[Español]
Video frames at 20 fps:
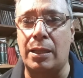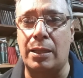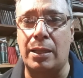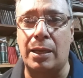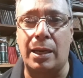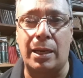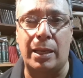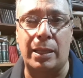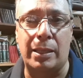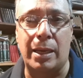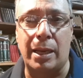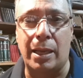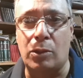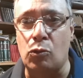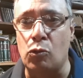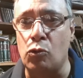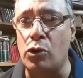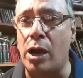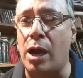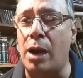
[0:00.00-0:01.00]
la
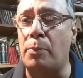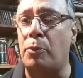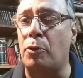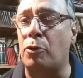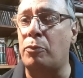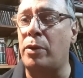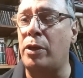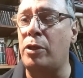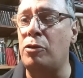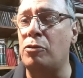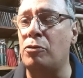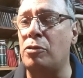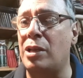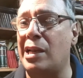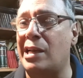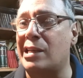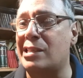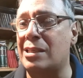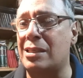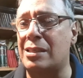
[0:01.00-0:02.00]
literatura, por medio de las